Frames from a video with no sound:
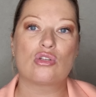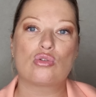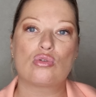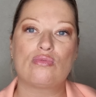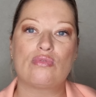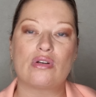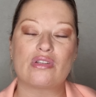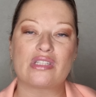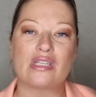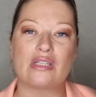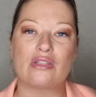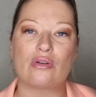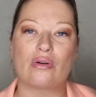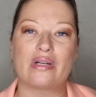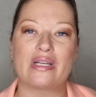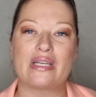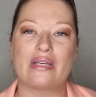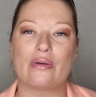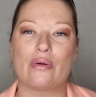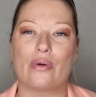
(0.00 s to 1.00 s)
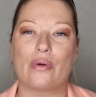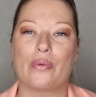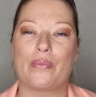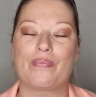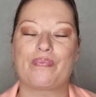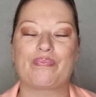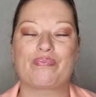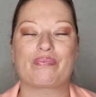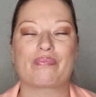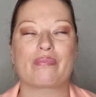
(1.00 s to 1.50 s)
Souvent, c'est dans les
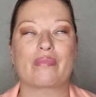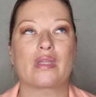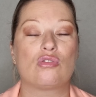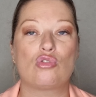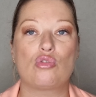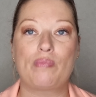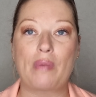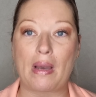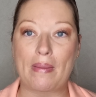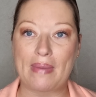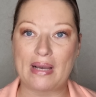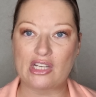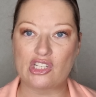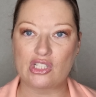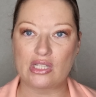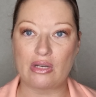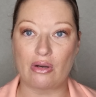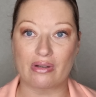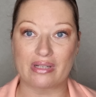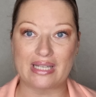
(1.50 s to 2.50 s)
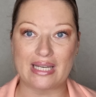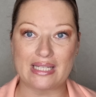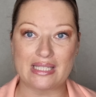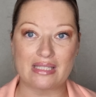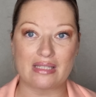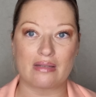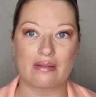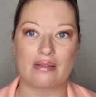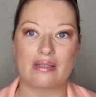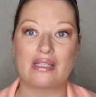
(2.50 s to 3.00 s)
euh, supermarchés en
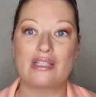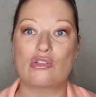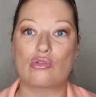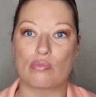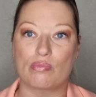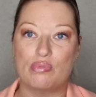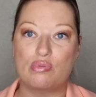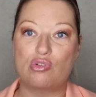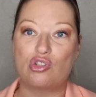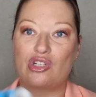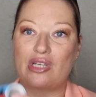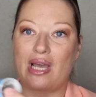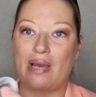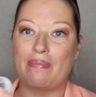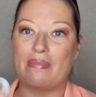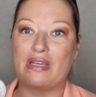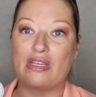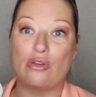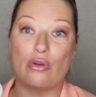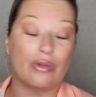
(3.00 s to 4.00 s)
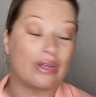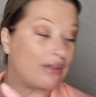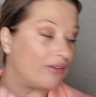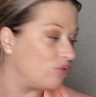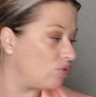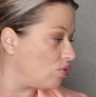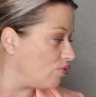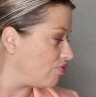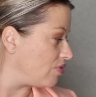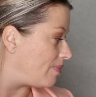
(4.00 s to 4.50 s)
caisse ils sont plus chers, mais il y en a
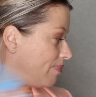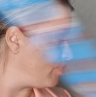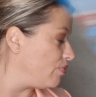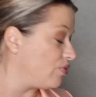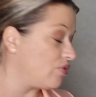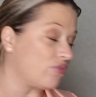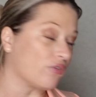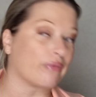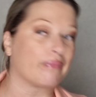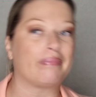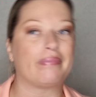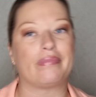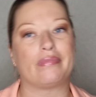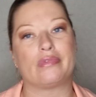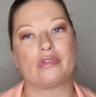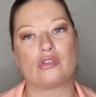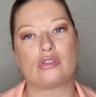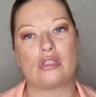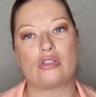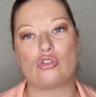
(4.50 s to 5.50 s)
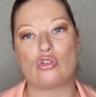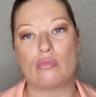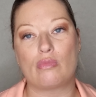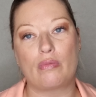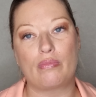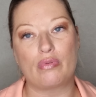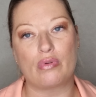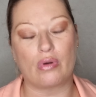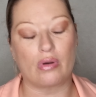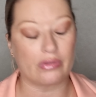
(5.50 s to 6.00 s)
deux fois plus, donc c'est sûrement
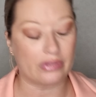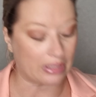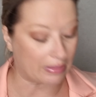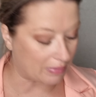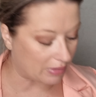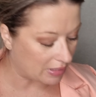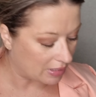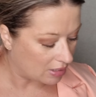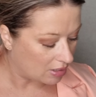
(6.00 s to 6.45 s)
plus rentable.